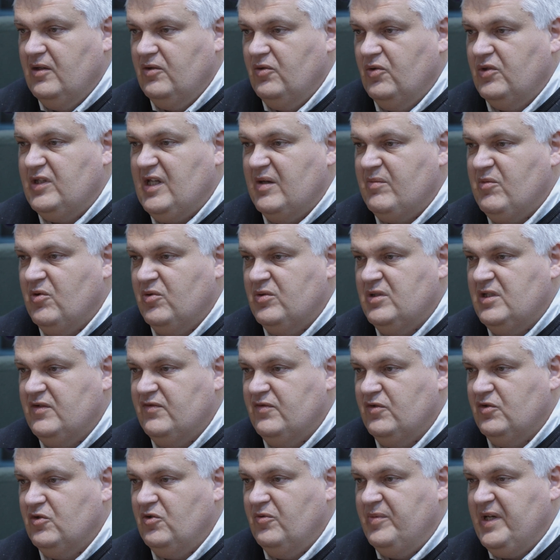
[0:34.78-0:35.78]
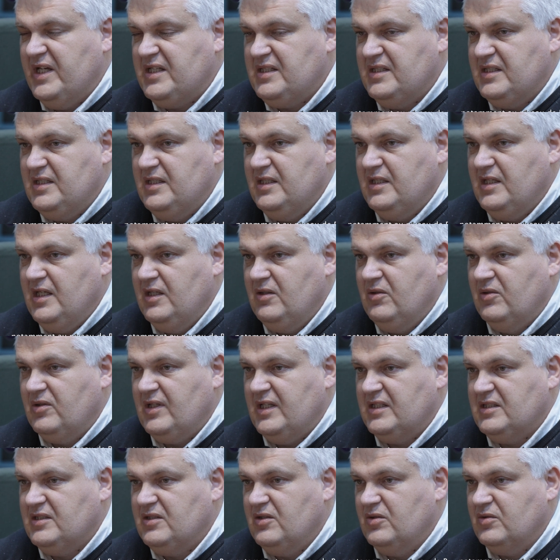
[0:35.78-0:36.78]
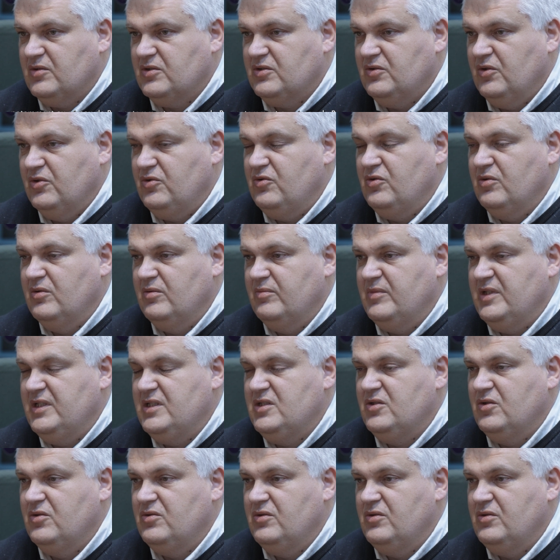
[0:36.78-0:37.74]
notamment au niveau de Bercy, qui est notre instance, notre ministre de